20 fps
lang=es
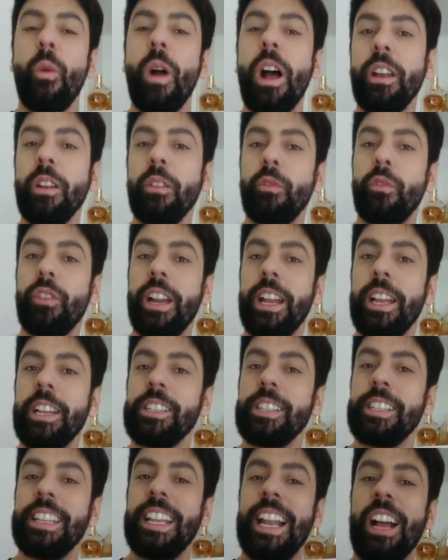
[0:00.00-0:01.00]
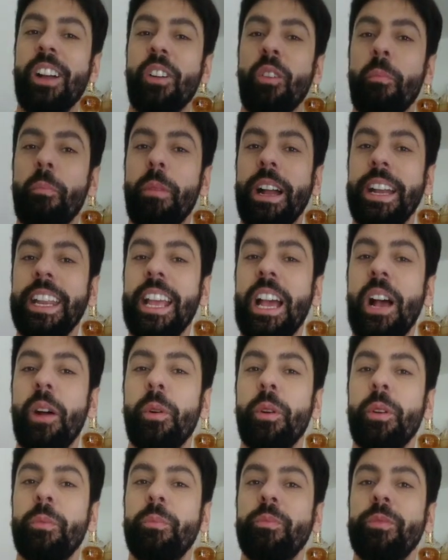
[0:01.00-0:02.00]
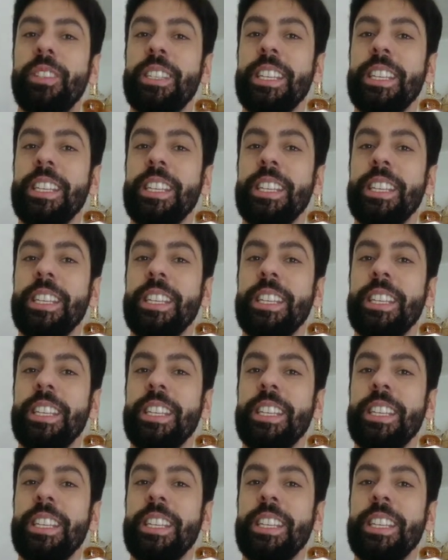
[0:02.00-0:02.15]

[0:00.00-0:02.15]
One Fresh de la compañía Bond.